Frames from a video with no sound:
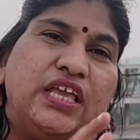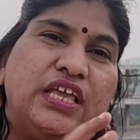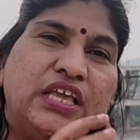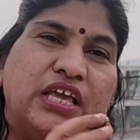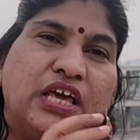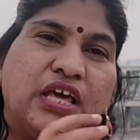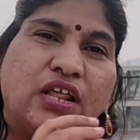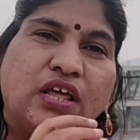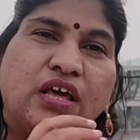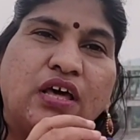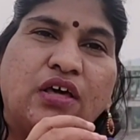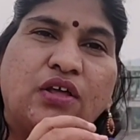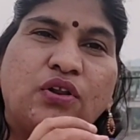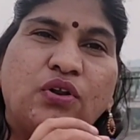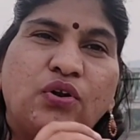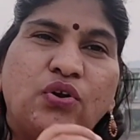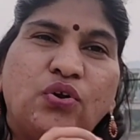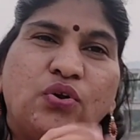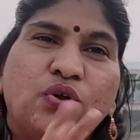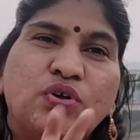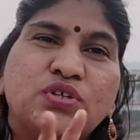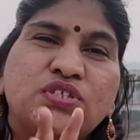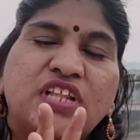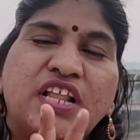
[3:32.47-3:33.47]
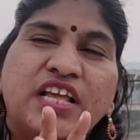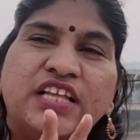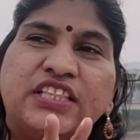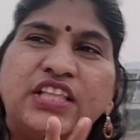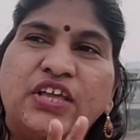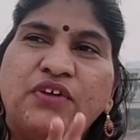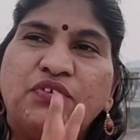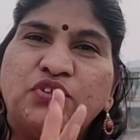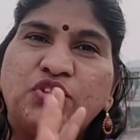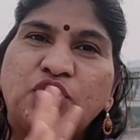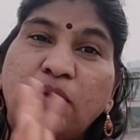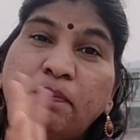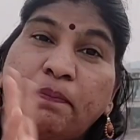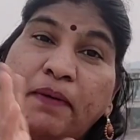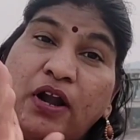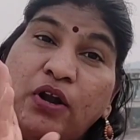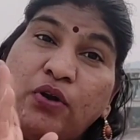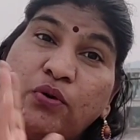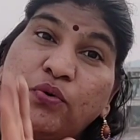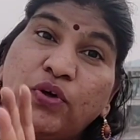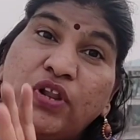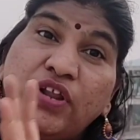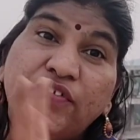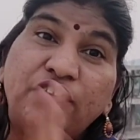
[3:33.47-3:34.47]
ఇక రెండు రోజులైతే ఇవంతన
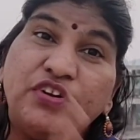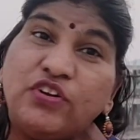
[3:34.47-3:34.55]
పండుకునే